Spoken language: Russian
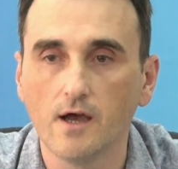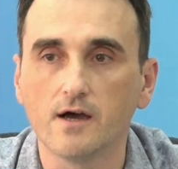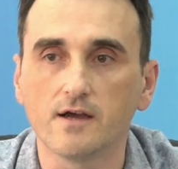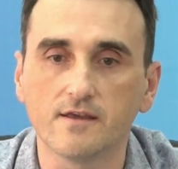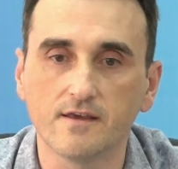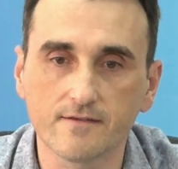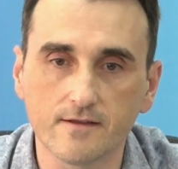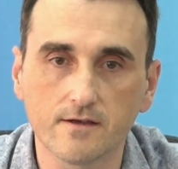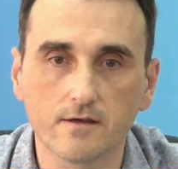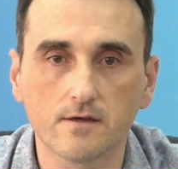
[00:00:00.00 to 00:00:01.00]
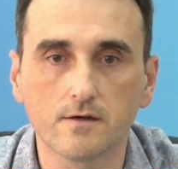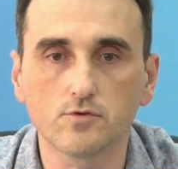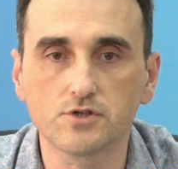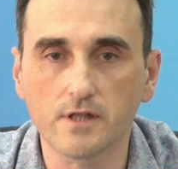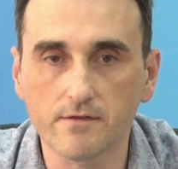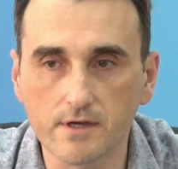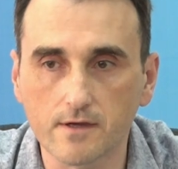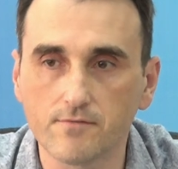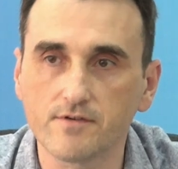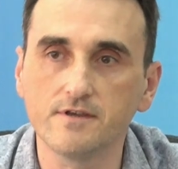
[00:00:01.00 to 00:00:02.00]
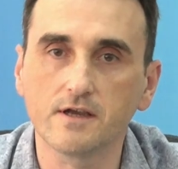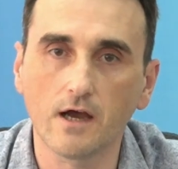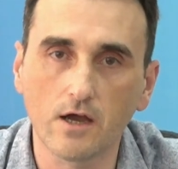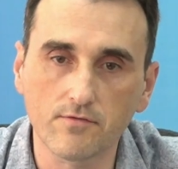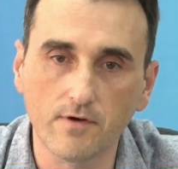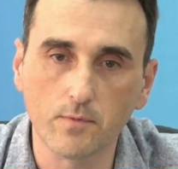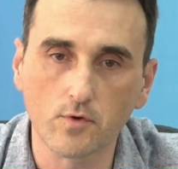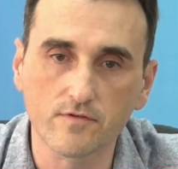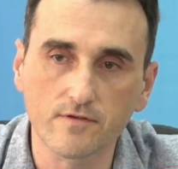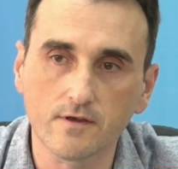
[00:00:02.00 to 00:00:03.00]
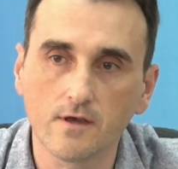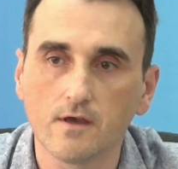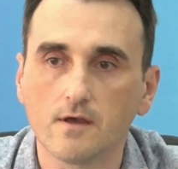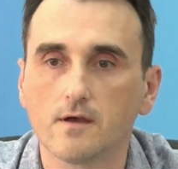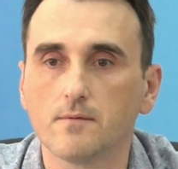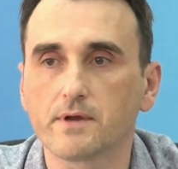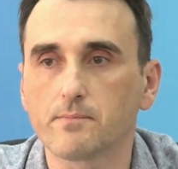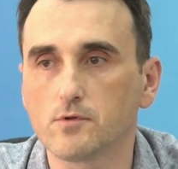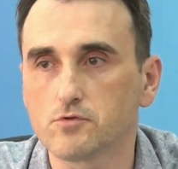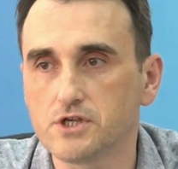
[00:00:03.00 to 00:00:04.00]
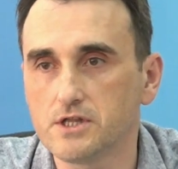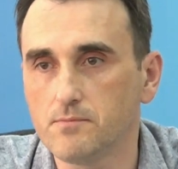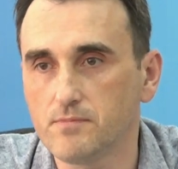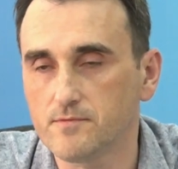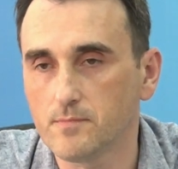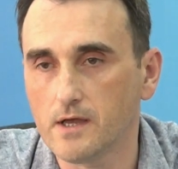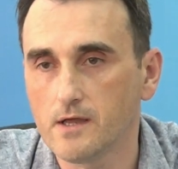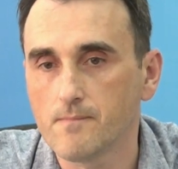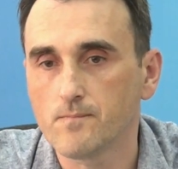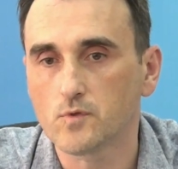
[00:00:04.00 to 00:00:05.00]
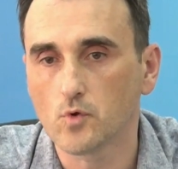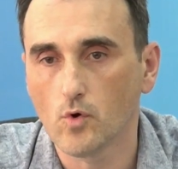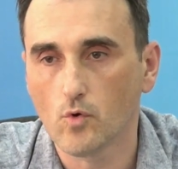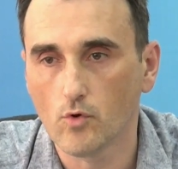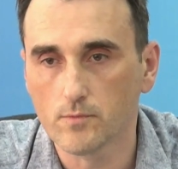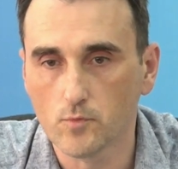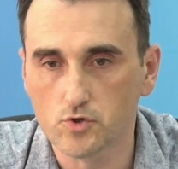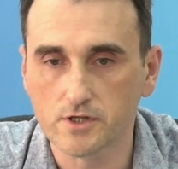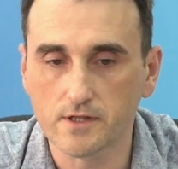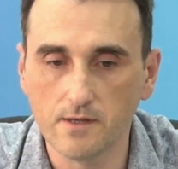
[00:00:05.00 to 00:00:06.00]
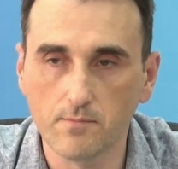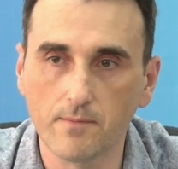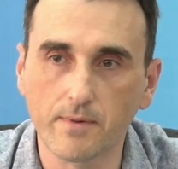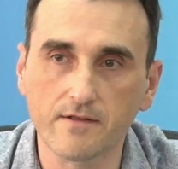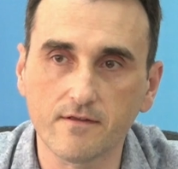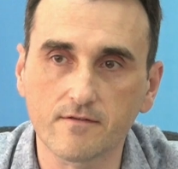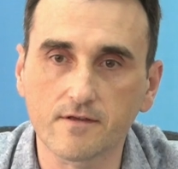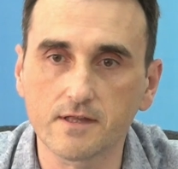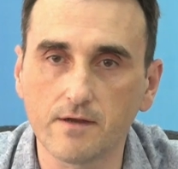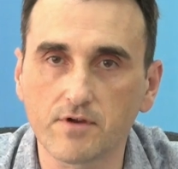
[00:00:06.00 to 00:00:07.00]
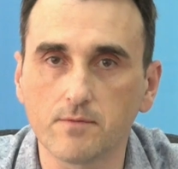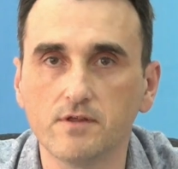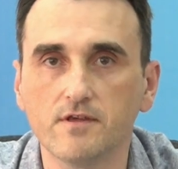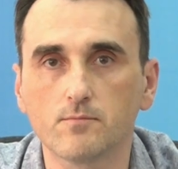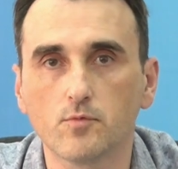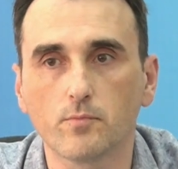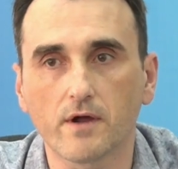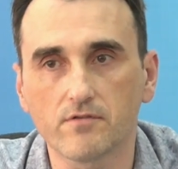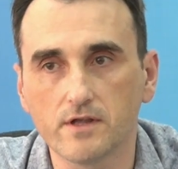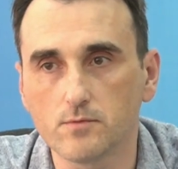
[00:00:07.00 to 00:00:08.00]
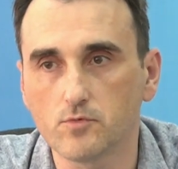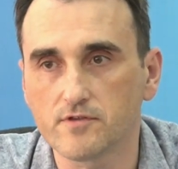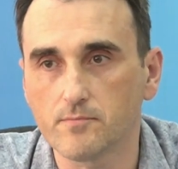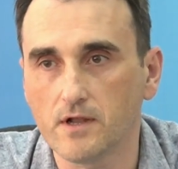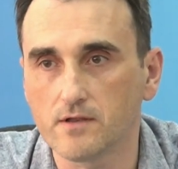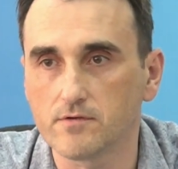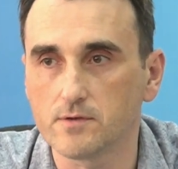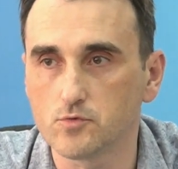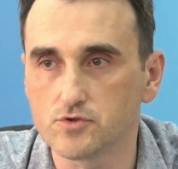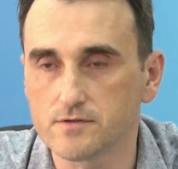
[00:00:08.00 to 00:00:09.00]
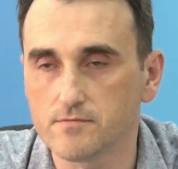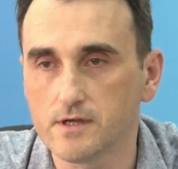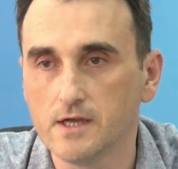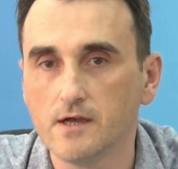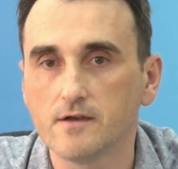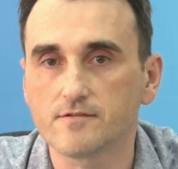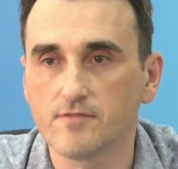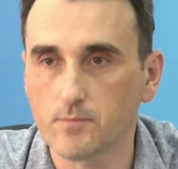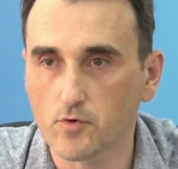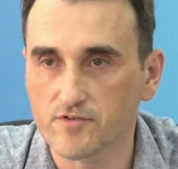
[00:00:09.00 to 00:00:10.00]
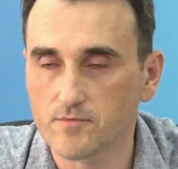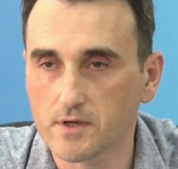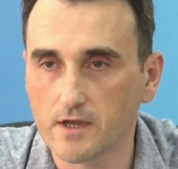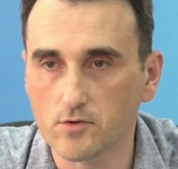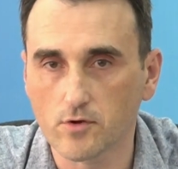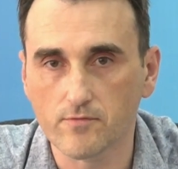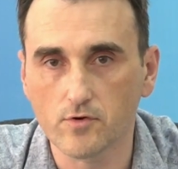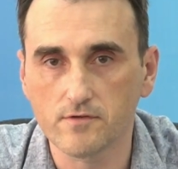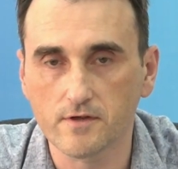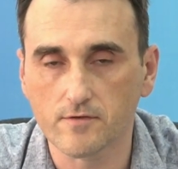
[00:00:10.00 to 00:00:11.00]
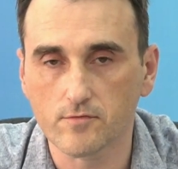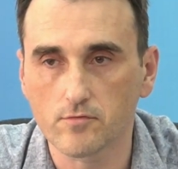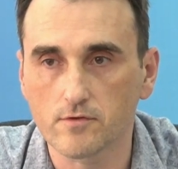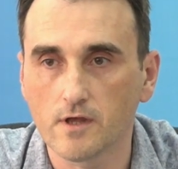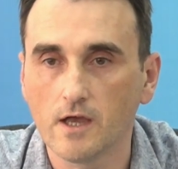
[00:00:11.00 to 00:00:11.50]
Если у человека возникают вопросы при получении письма, то он может либо обратиться к нам в Комитет по управлению муниципального имущества с вопросами, которые его интересуют,